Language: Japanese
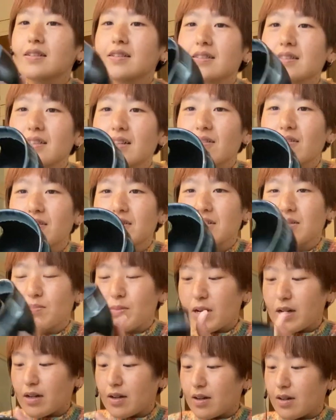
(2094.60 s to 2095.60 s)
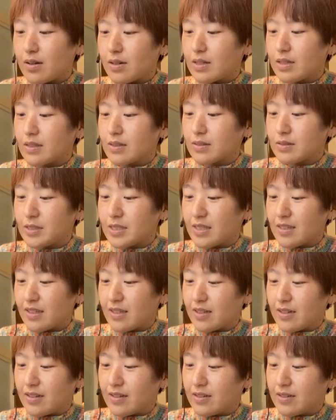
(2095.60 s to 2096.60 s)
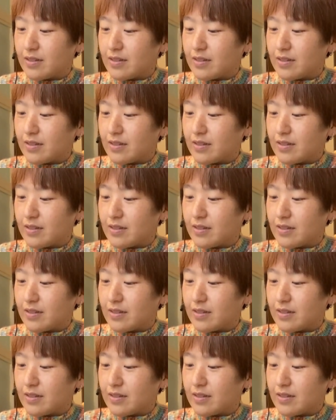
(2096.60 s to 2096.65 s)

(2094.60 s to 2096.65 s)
じゃあこのマーカーじゃねえや